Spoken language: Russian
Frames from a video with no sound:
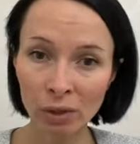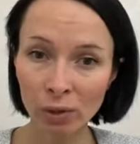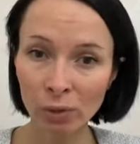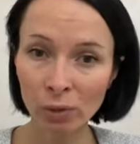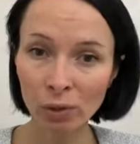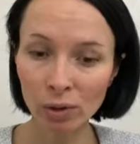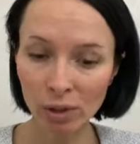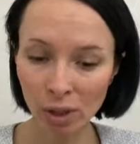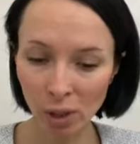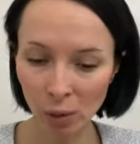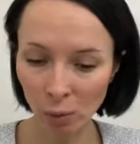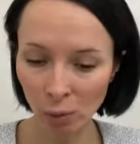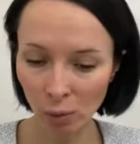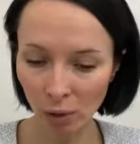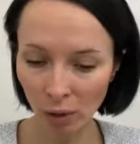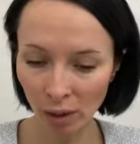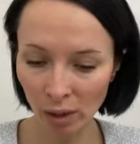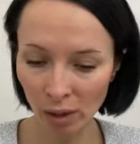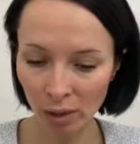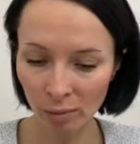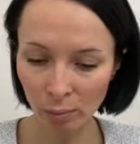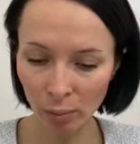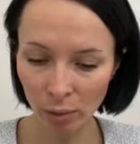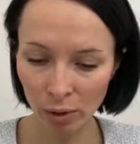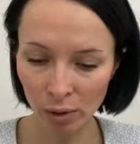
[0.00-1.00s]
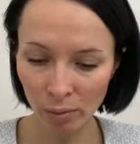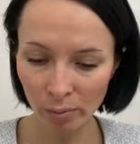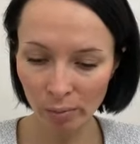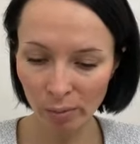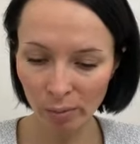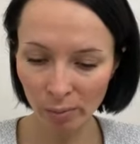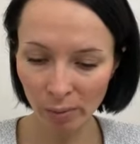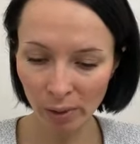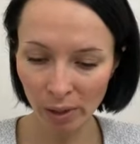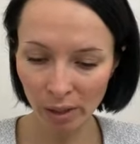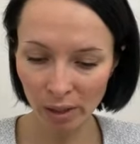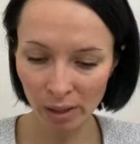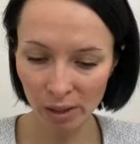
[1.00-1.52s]
идет такое как будто
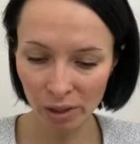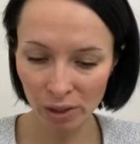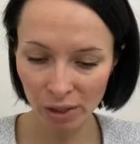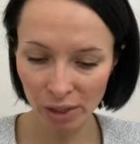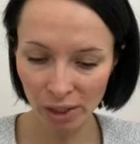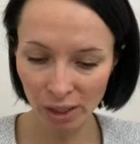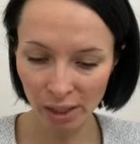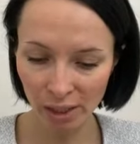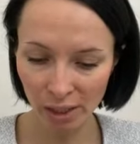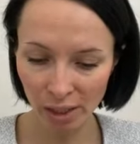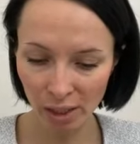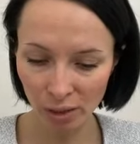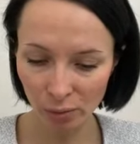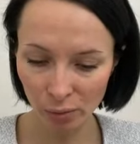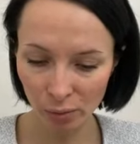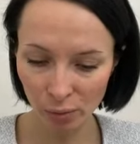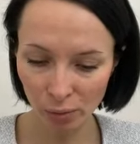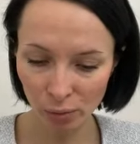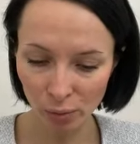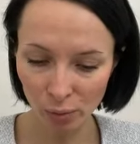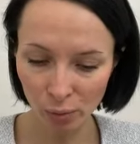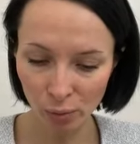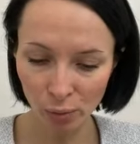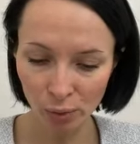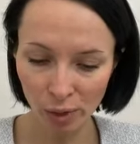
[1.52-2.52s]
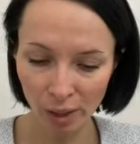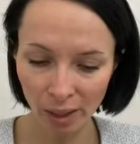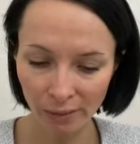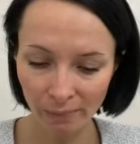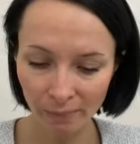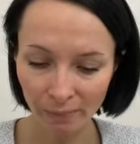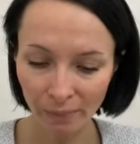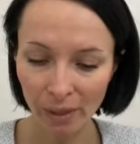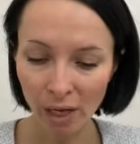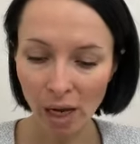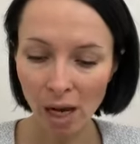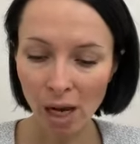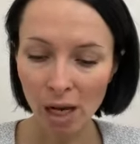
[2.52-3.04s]
бы поглощение друг
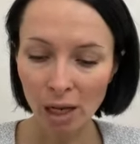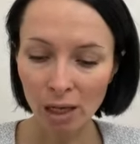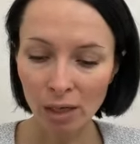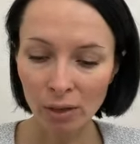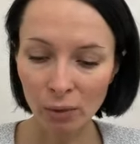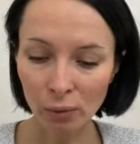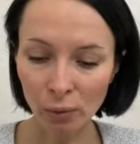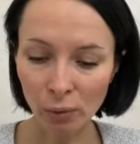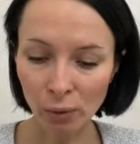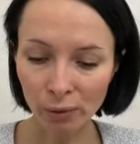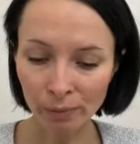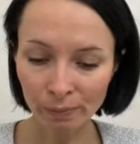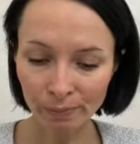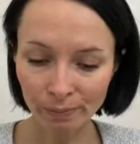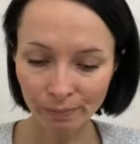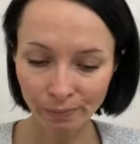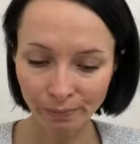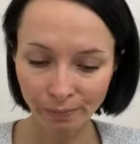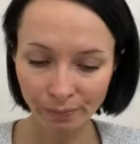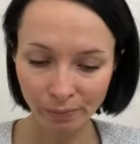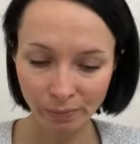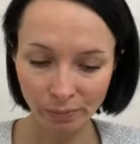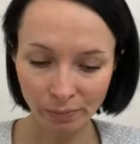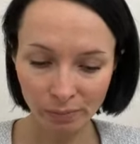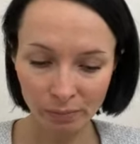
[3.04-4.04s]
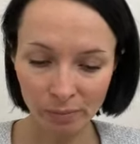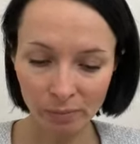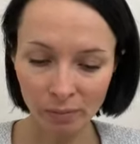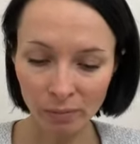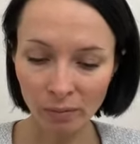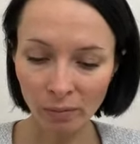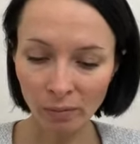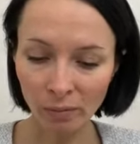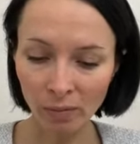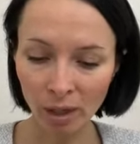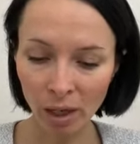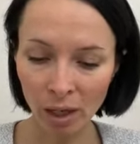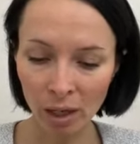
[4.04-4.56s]
друга. Но
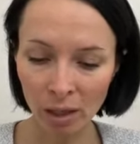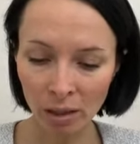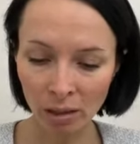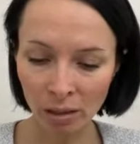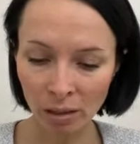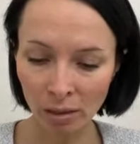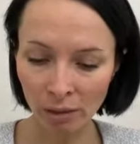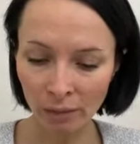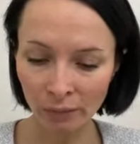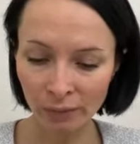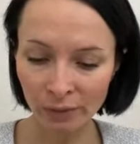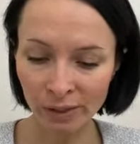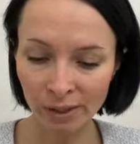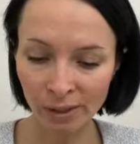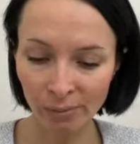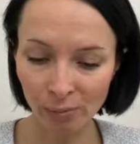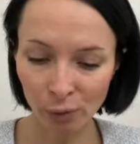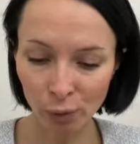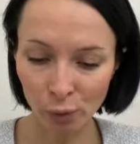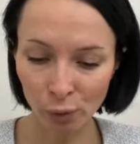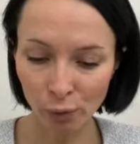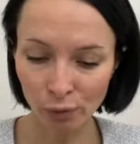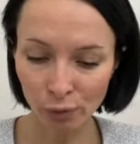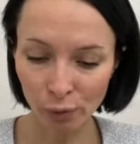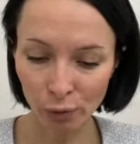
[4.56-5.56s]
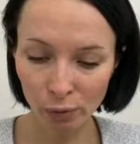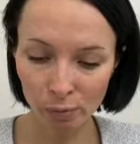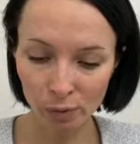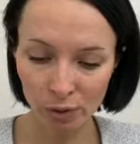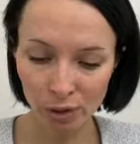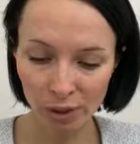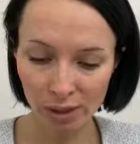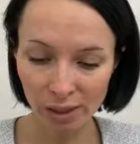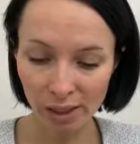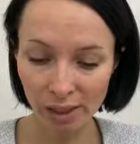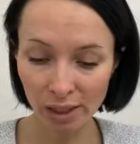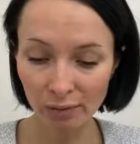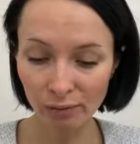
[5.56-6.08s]
э, в семью в том
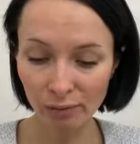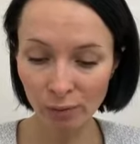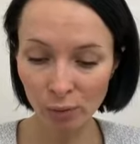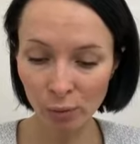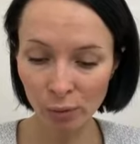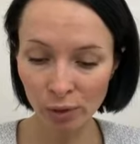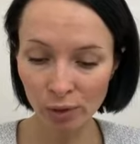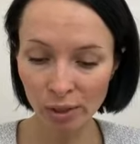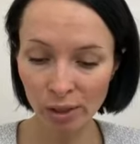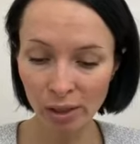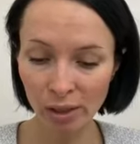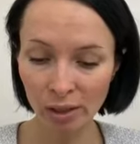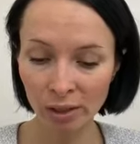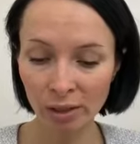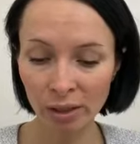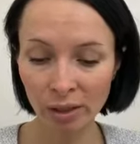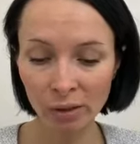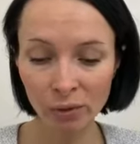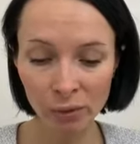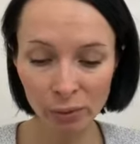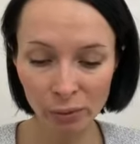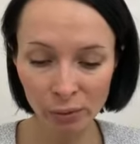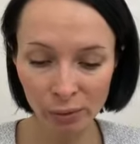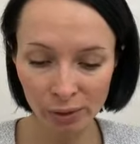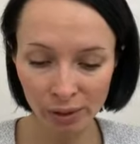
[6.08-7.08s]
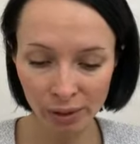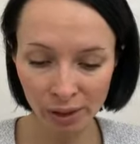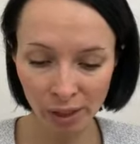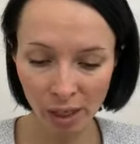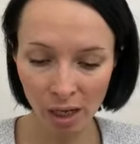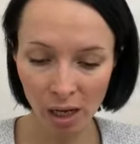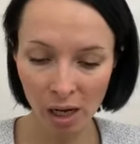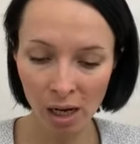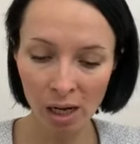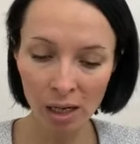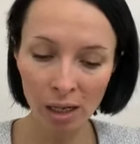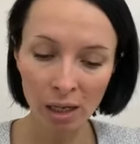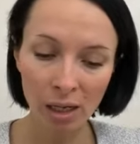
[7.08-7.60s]
числе входят
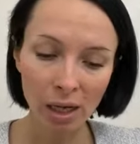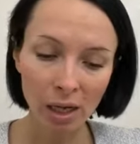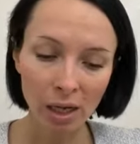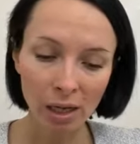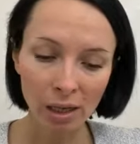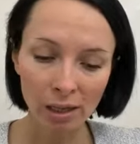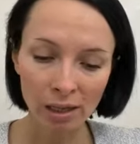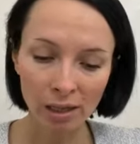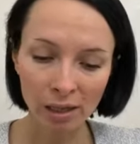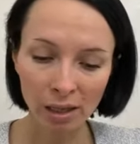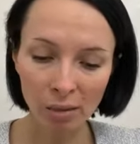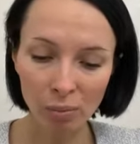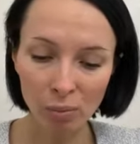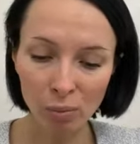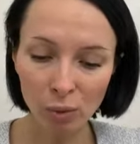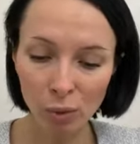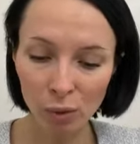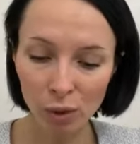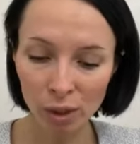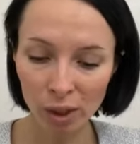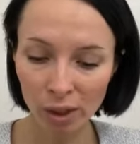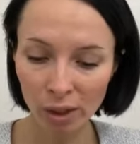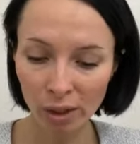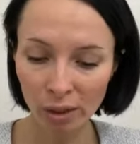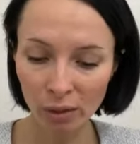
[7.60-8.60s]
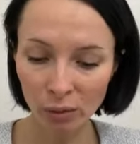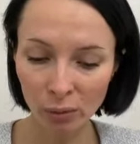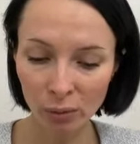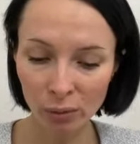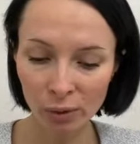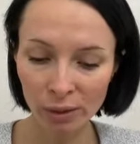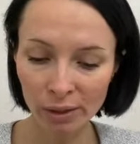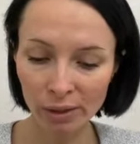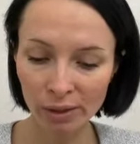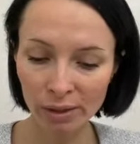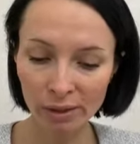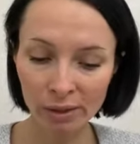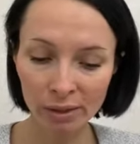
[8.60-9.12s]
друзья, работа,
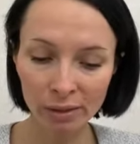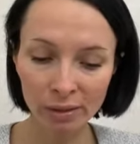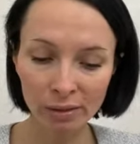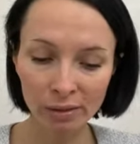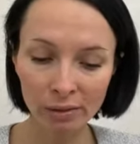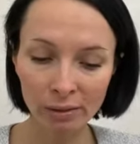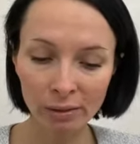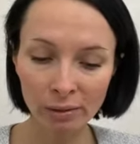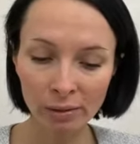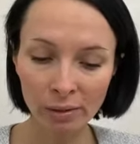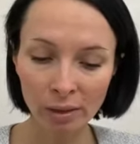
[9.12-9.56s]
то есть